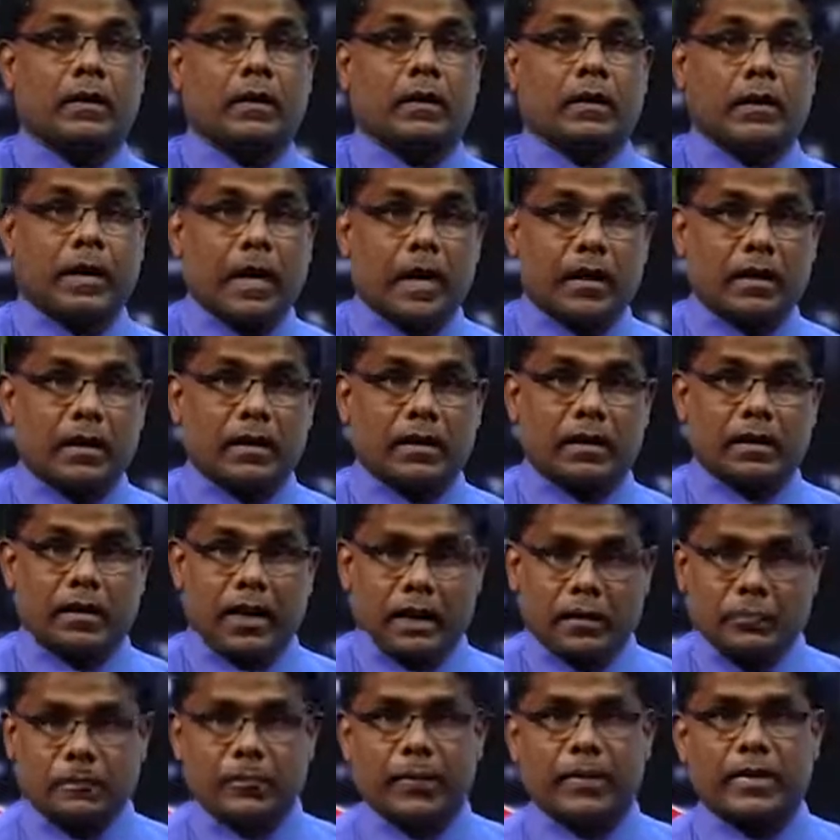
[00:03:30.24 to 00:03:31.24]
நாங்கள்
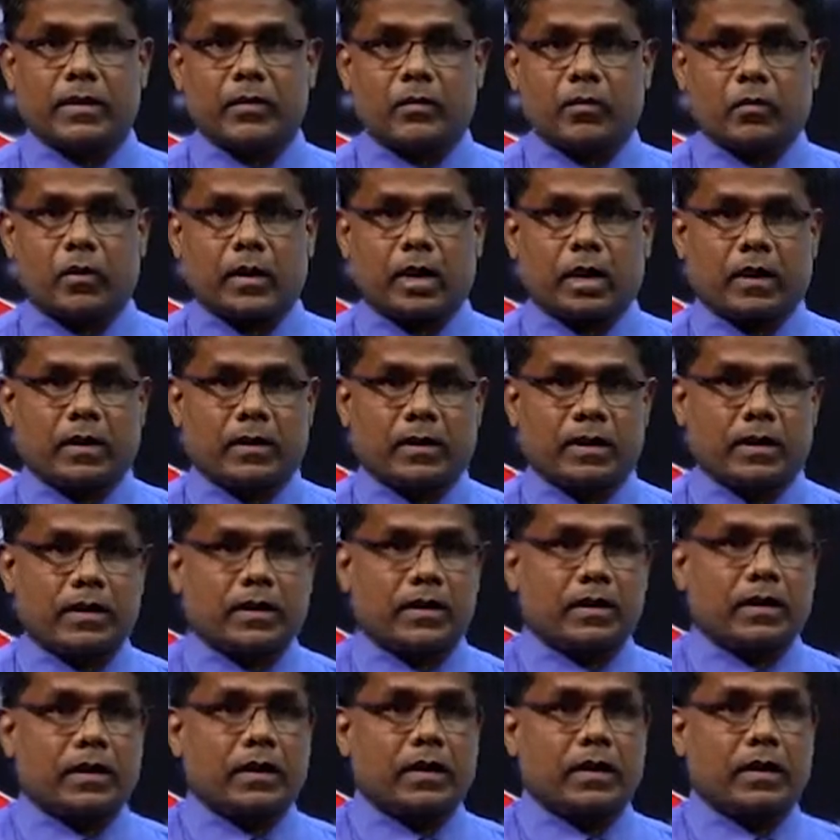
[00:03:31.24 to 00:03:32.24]
கற்பதன் ஊடாக
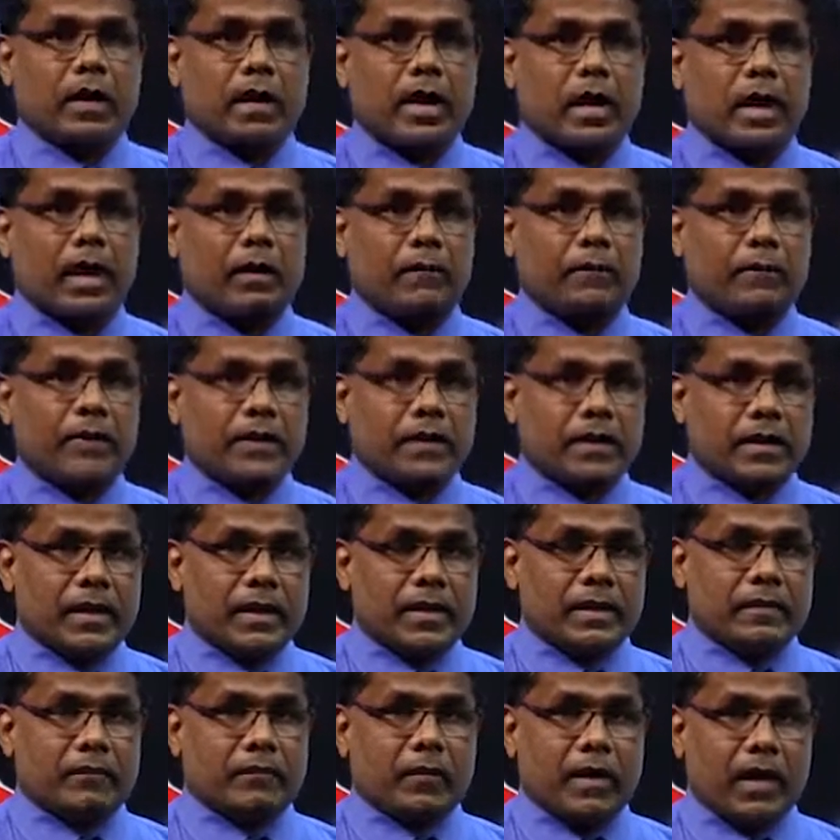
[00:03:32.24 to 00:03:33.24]

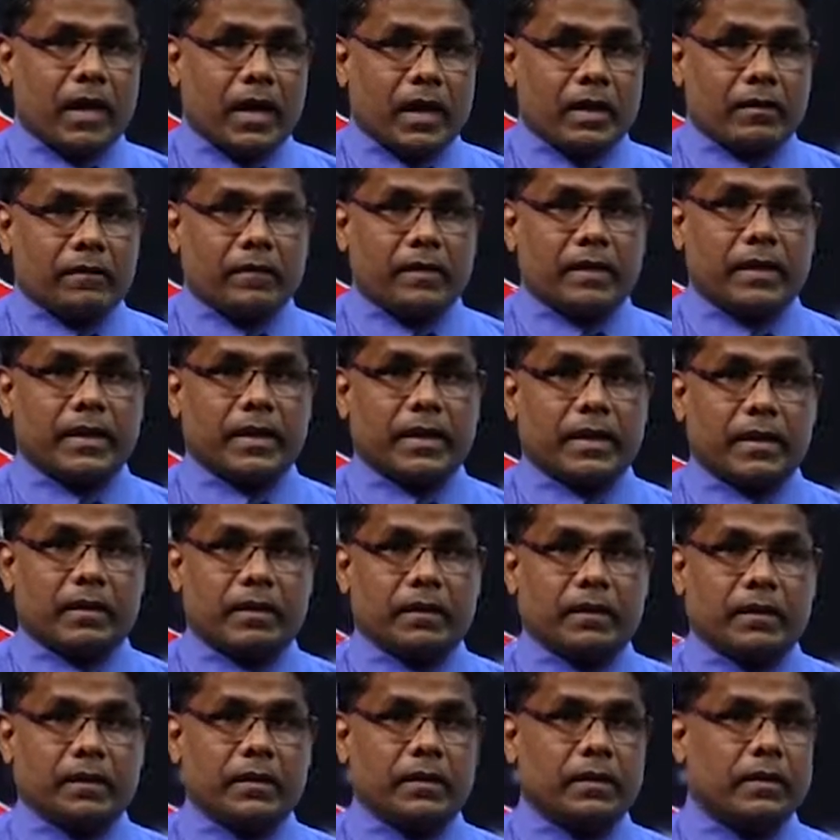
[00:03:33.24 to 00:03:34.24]
அவர்களின் வாழ்வில்
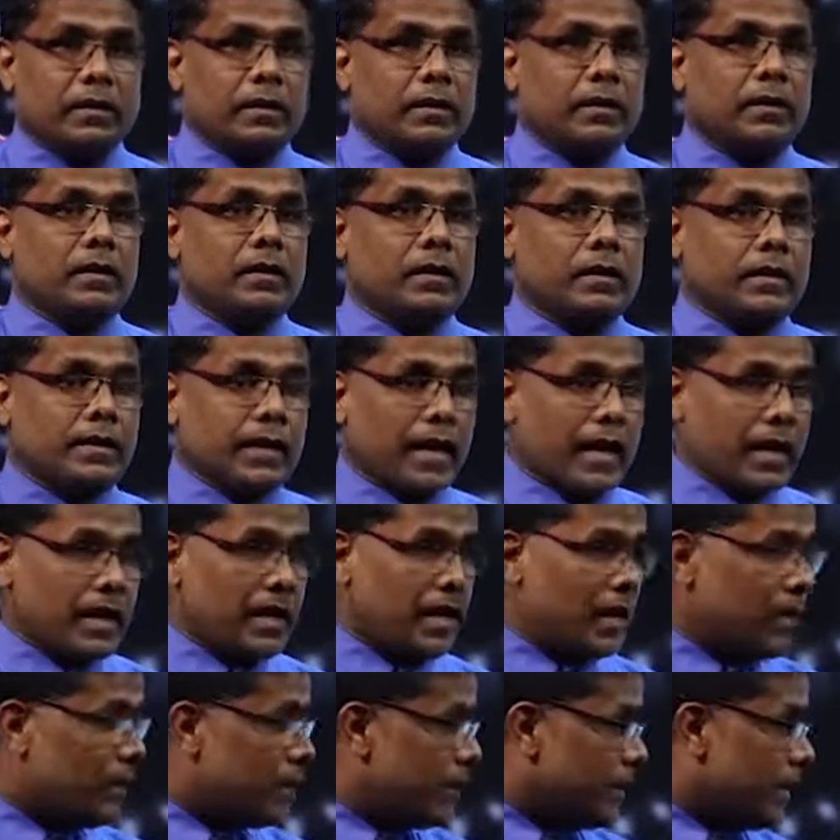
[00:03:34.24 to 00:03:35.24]
இருந்து
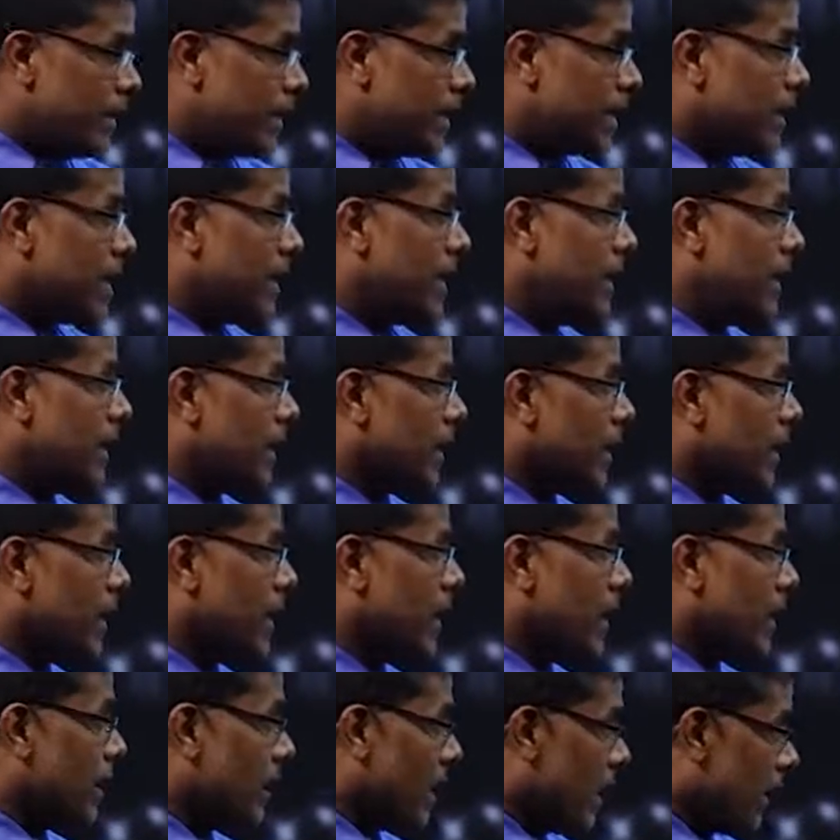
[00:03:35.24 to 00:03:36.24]
நல்ல விடயங்களை
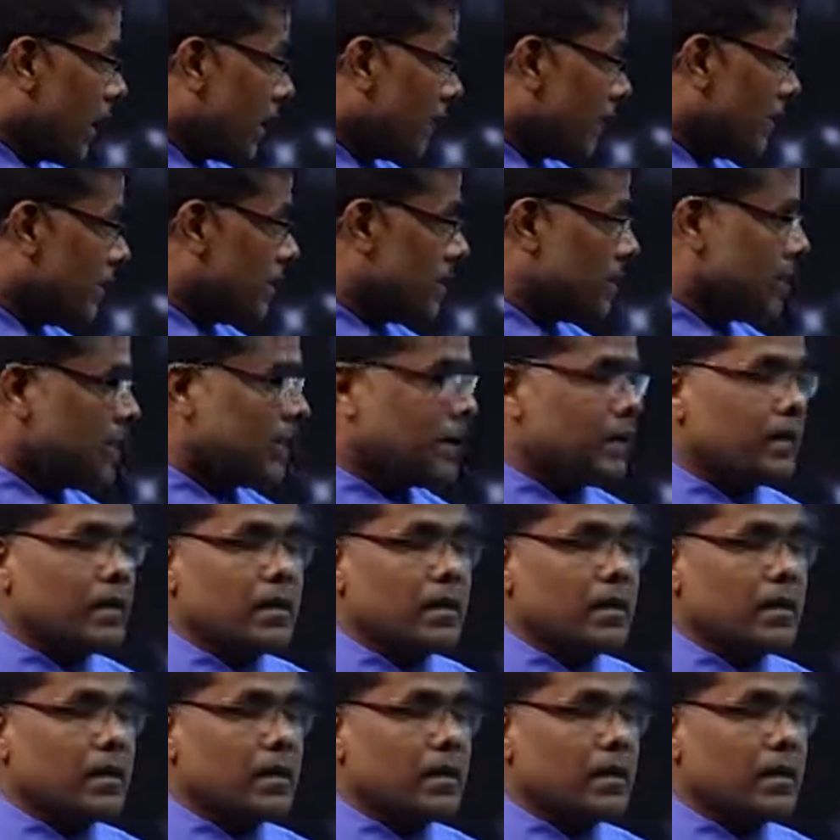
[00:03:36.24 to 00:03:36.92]
எங்களால் அறிந்து